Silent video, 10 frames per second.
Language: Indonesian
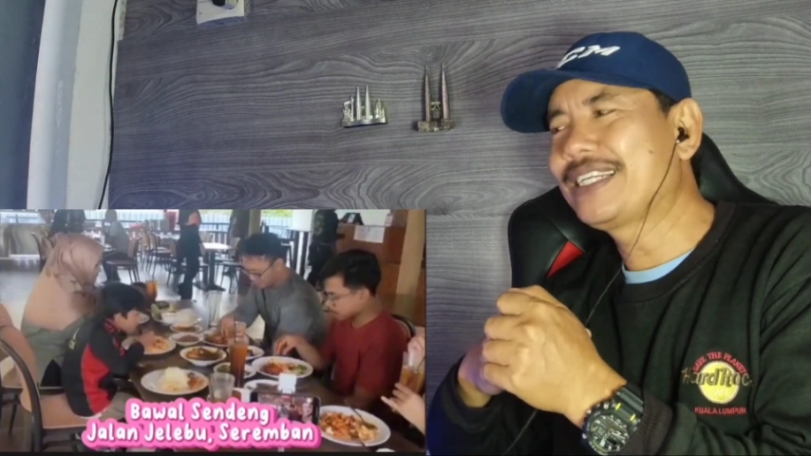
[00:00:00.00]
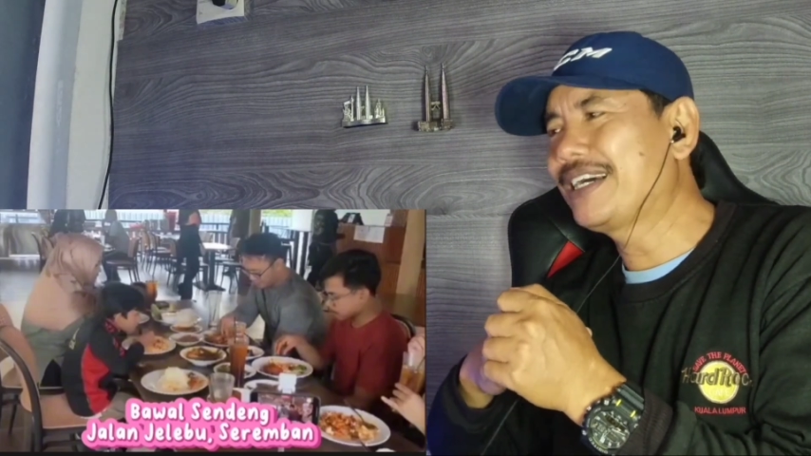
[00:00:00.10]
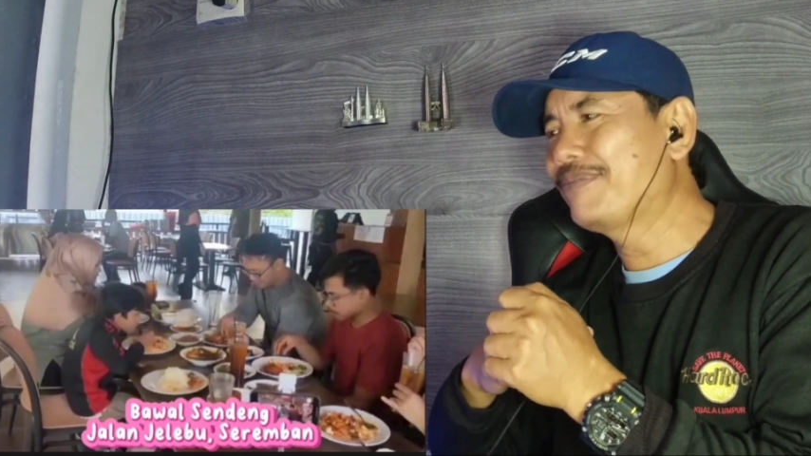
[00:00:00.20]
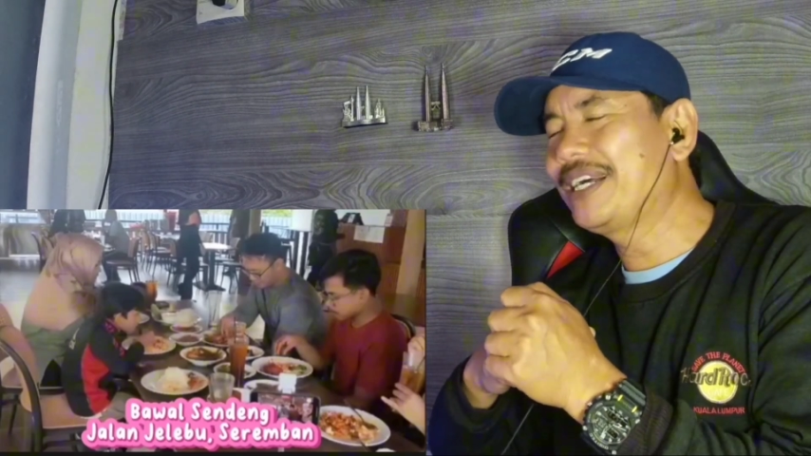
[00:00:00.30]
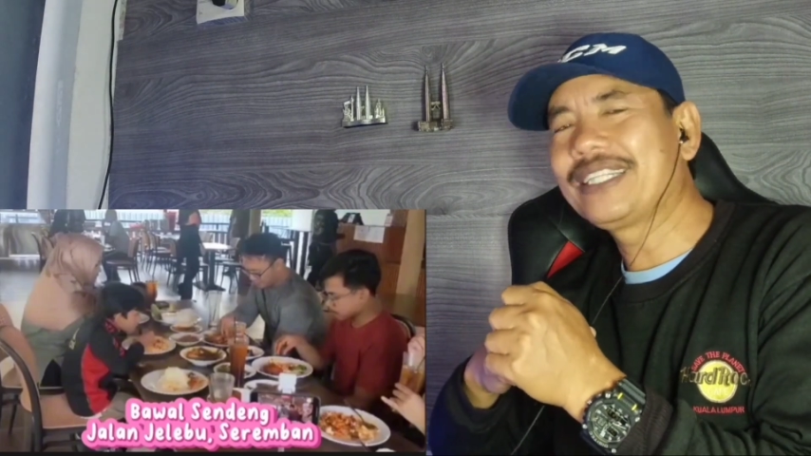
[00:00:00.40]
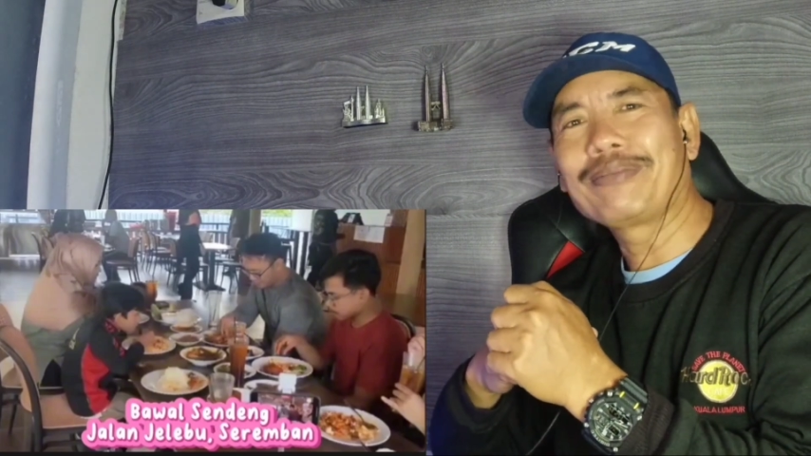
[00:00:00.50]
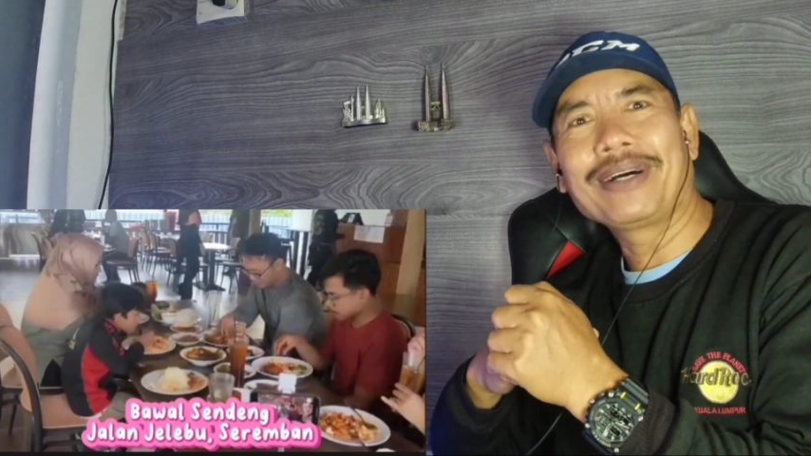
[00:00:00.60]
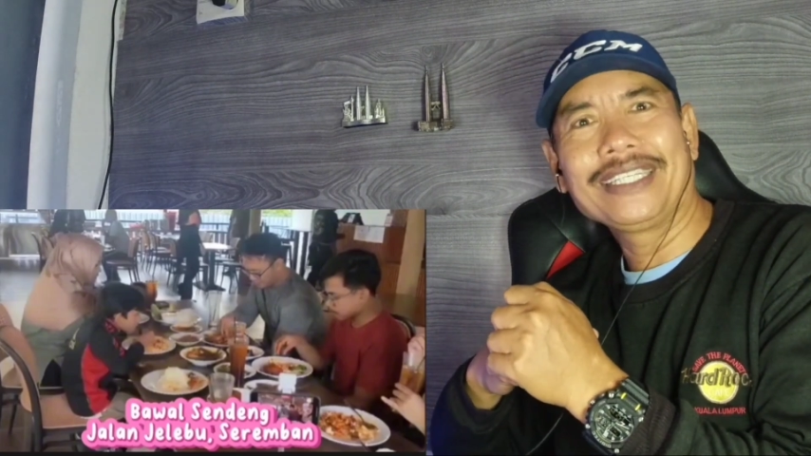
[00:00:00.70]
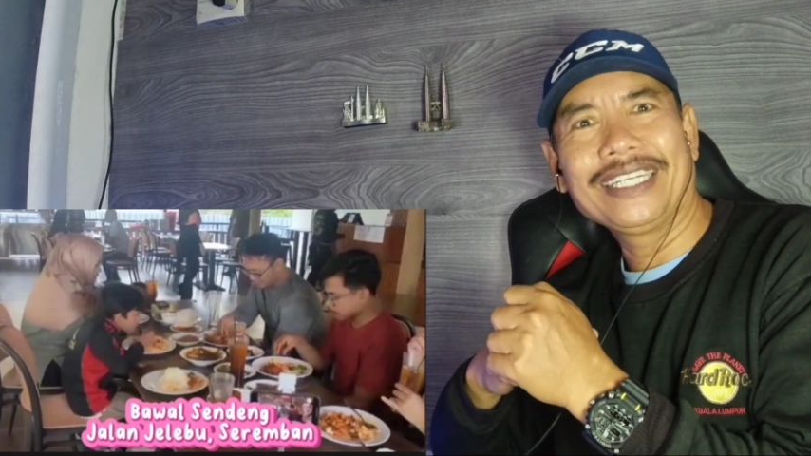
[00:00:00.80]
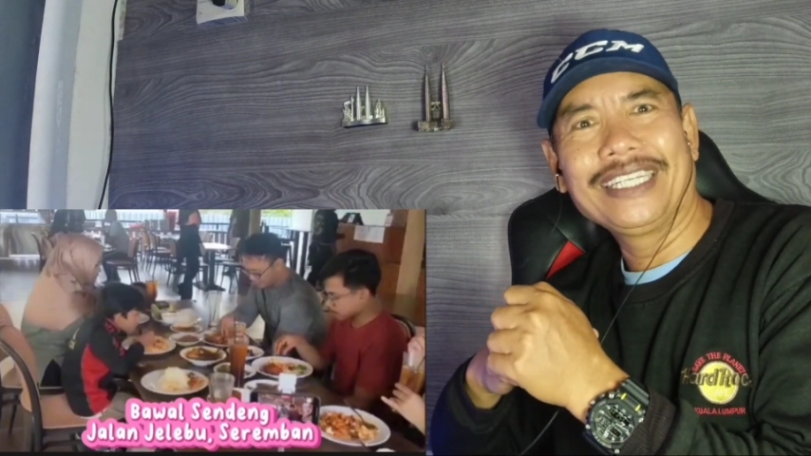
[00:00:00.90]
sahabat
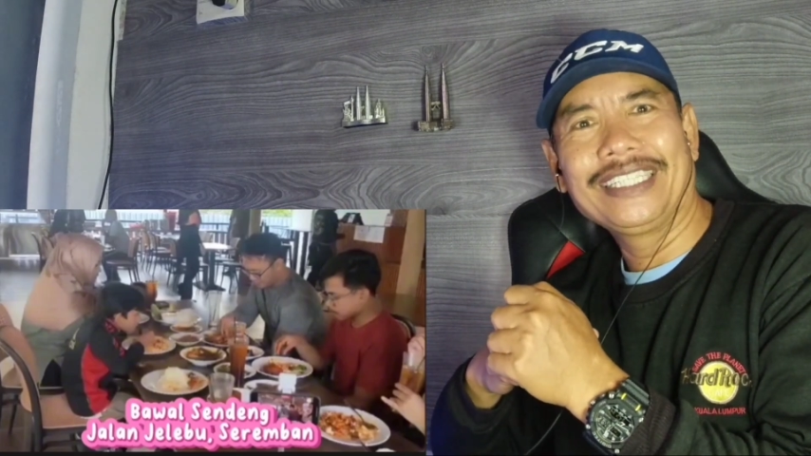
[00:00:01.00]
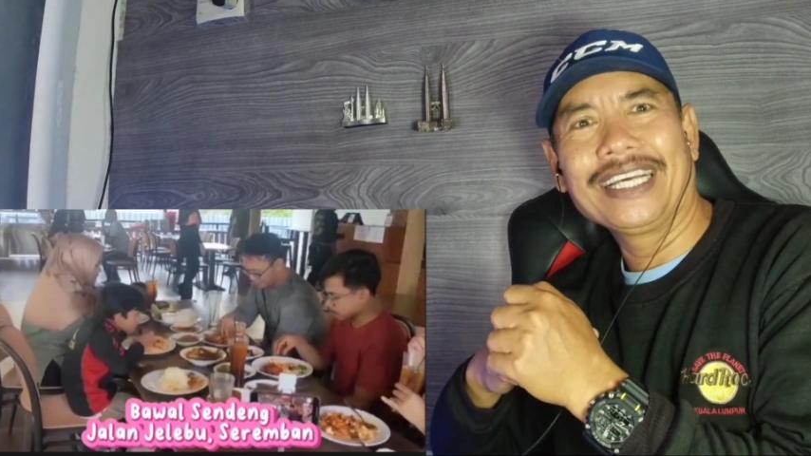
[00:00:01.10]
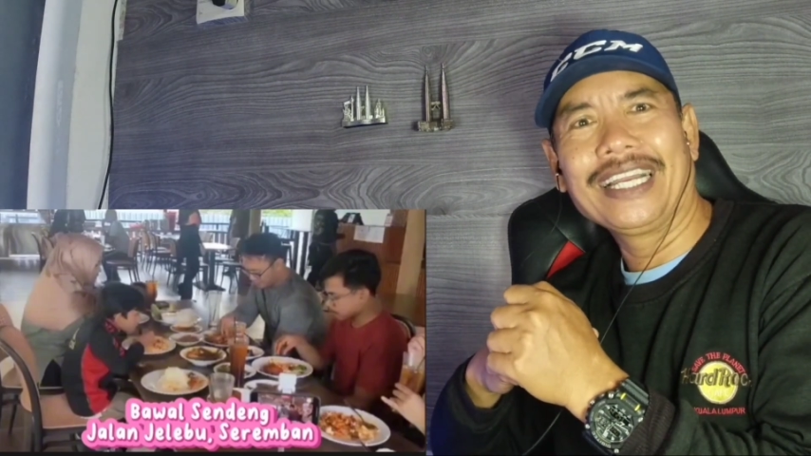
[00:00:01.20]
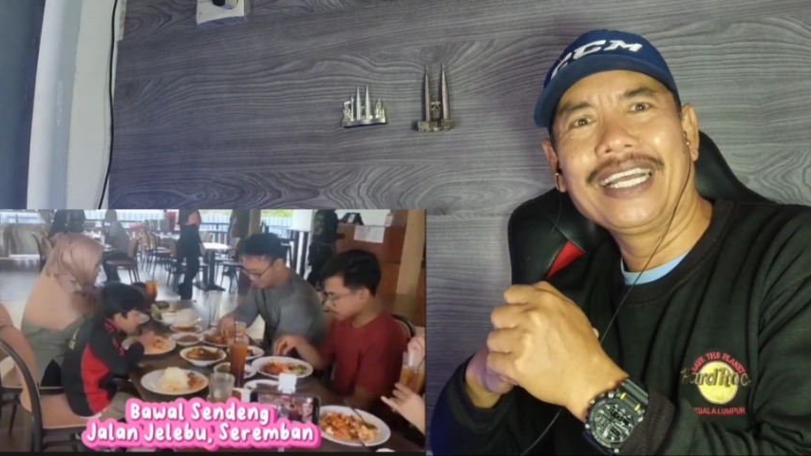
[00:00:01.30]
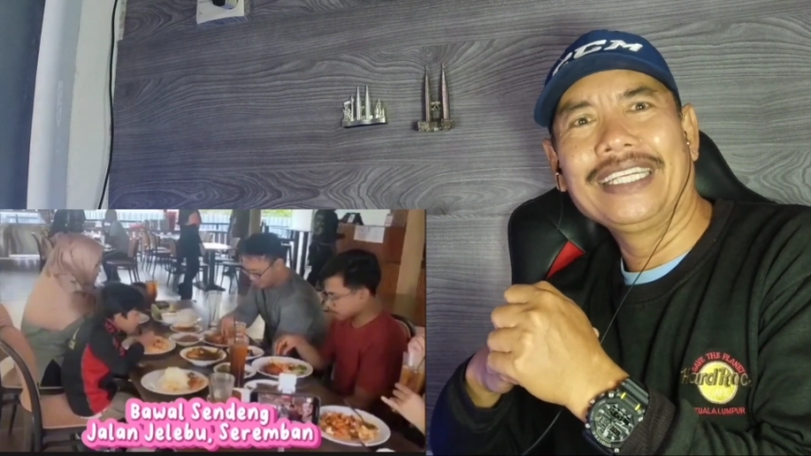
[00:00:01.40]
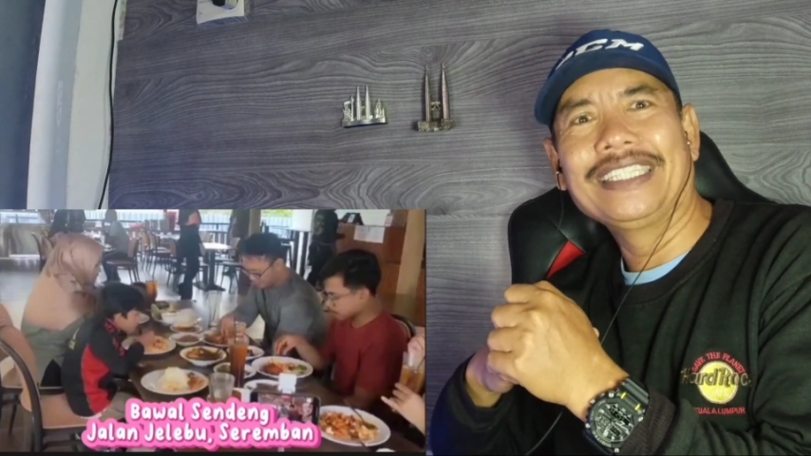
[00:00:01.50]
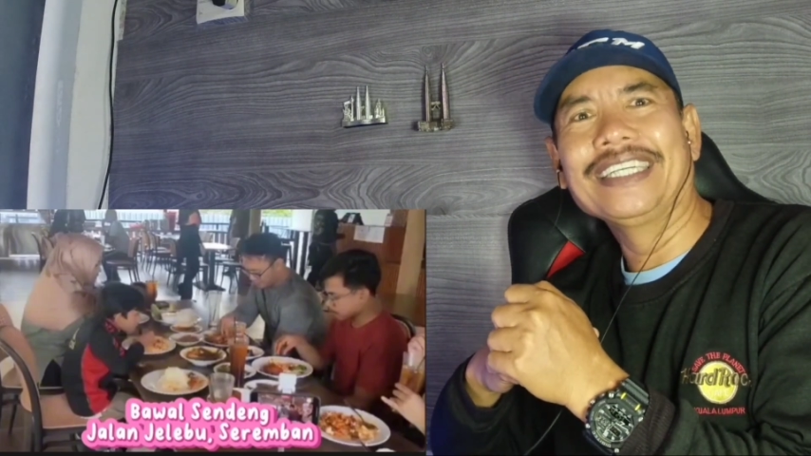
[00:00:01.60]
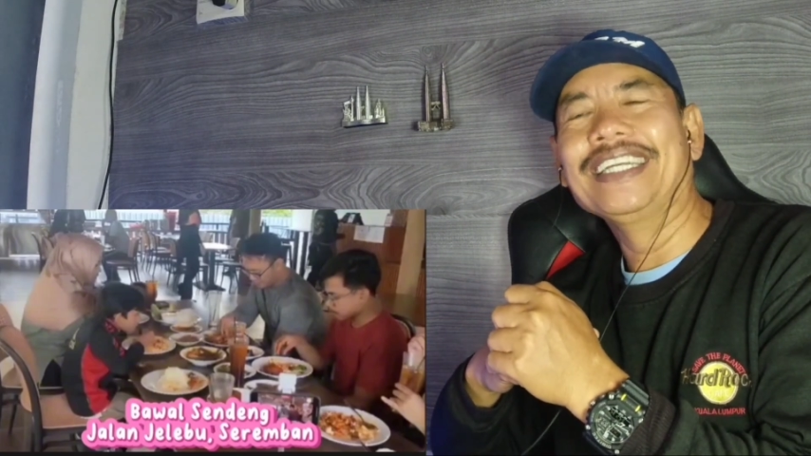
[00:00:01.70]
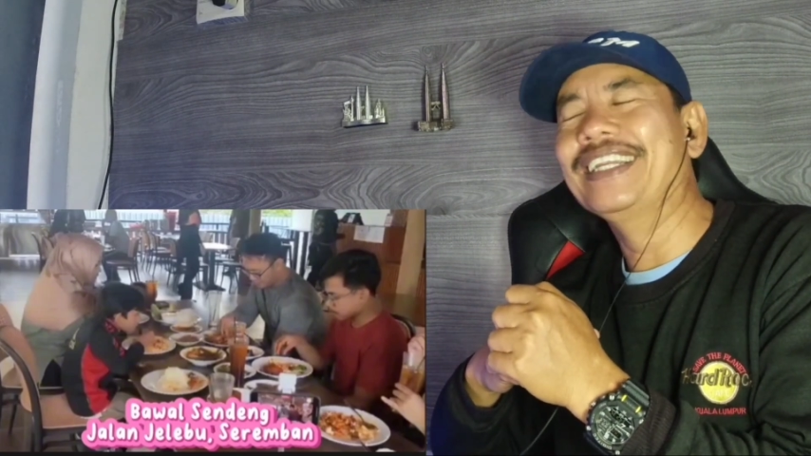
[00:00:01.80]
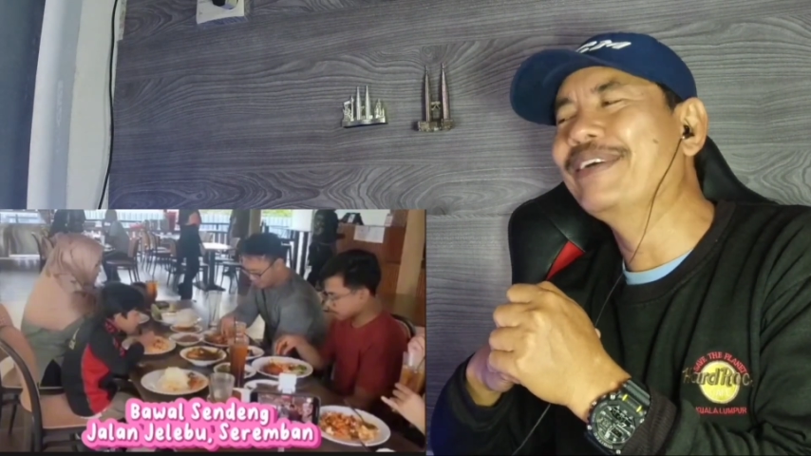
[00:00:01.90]
tepatnya di Jalan
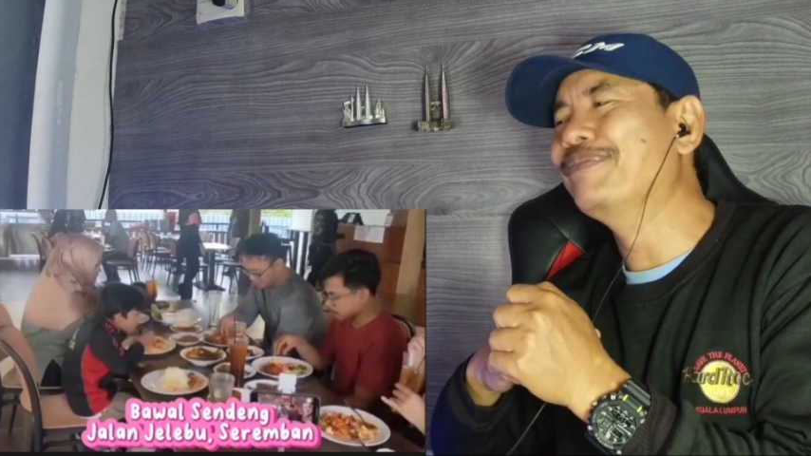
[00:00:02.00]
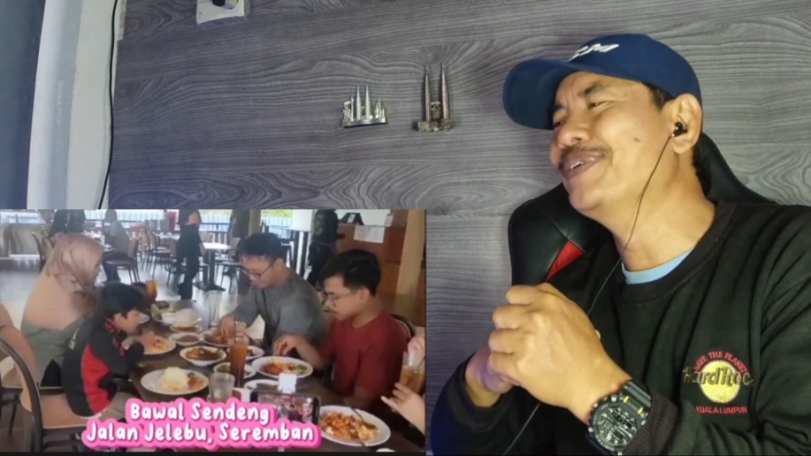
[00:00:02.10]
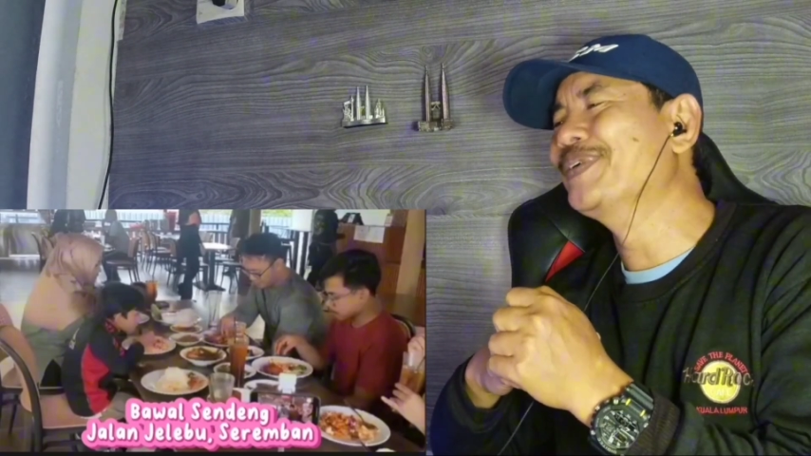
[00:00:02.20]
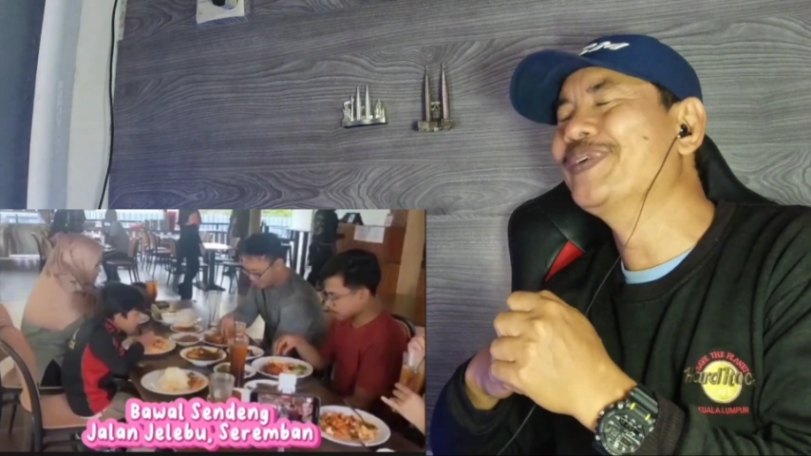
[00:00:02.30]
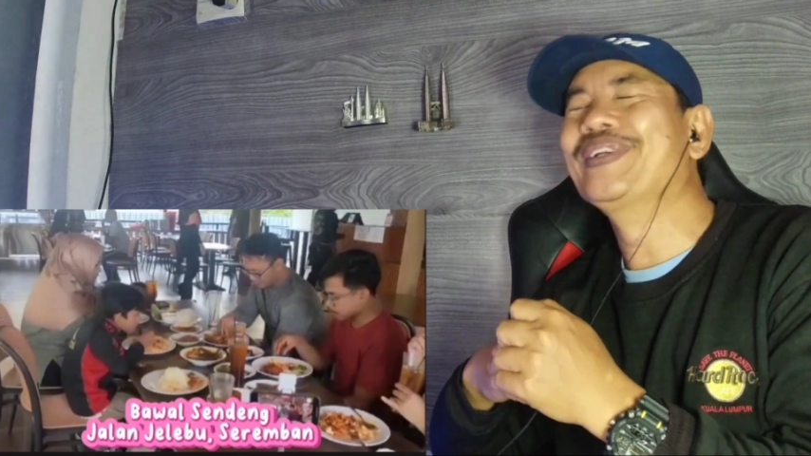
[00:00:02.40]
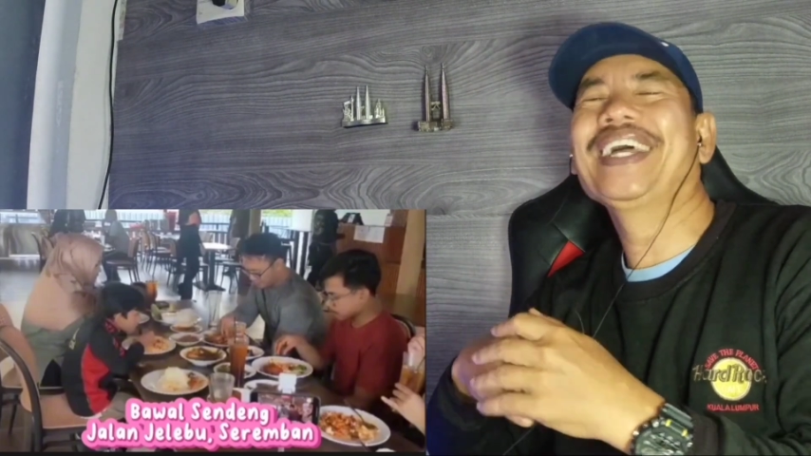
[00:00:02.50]
Jelebu.